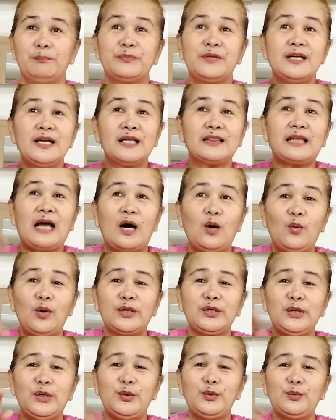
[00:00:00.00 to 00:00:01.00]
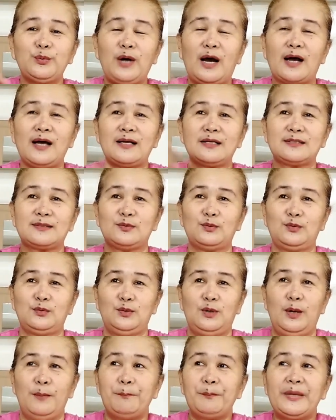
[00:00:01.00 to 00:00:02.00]
tinatawag niya yung aso,
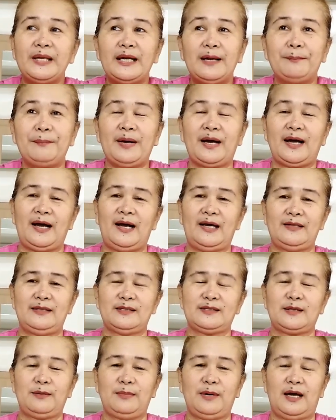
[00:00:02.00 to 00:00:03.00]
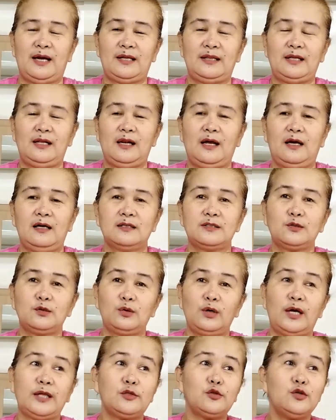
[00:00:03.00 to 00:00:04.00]
pinapakain niya sa bahay nila.
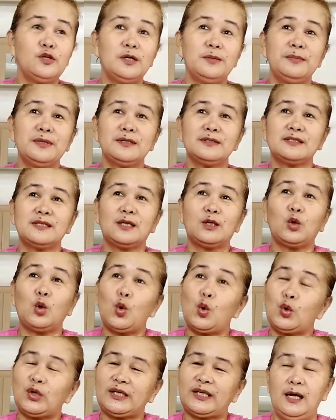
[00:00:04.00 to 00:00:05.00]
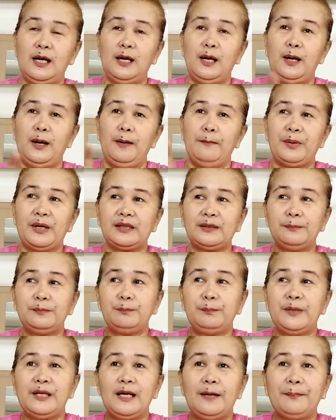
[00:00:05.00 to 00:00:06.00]
So, eto namang si Cookie, pag
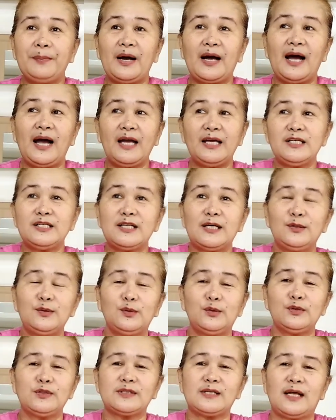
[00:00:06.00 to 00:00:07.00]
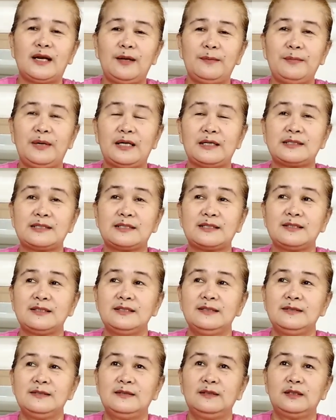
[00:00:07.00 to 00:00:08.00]
pinapakain siya doon sa labas,
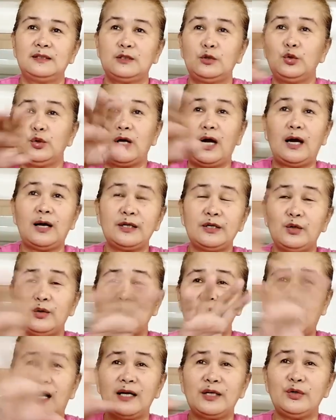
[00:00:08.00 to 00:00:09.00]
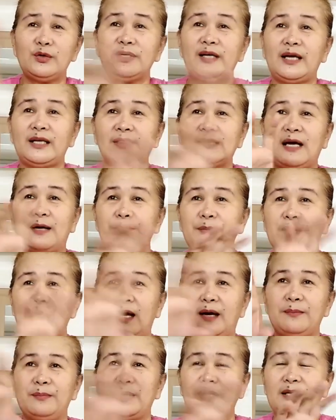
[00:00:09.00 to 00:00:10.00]
So yung, yung, yung gate namin
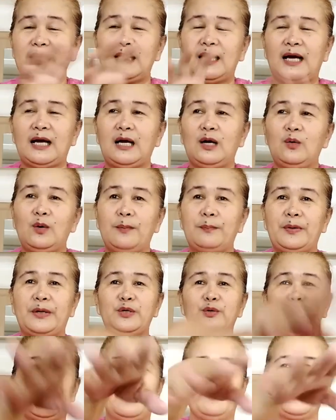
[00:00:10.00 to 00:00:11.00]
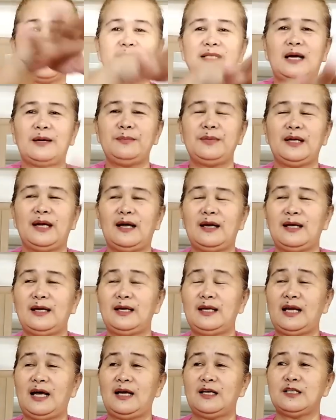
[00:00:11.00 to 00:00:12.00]
habang ginagawa pa, yung labas namin ha, nang
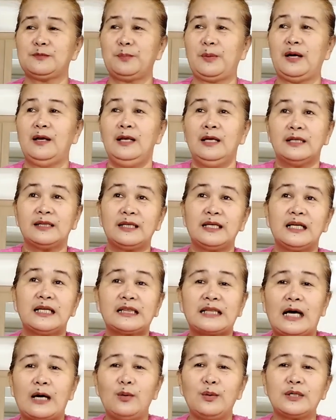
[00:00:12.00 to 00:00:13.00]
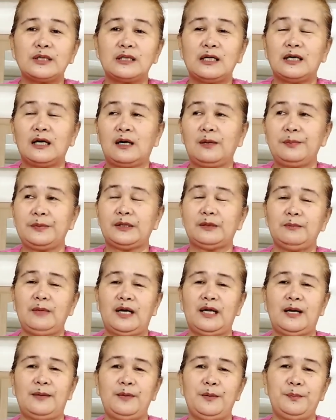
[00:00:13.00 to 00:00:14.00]
inaayos pa, tinatawag siya ng
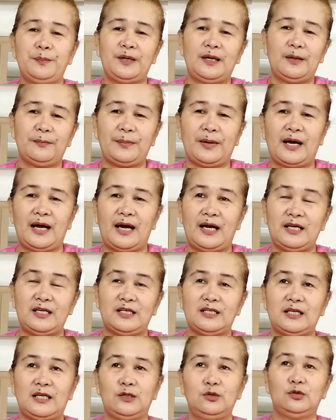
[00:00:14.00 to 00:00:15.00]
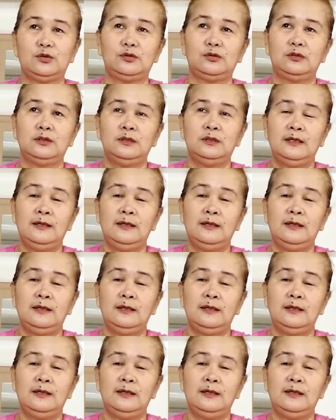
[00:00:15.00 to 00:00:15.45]
kapitbahay namin, pinapakain siya doon.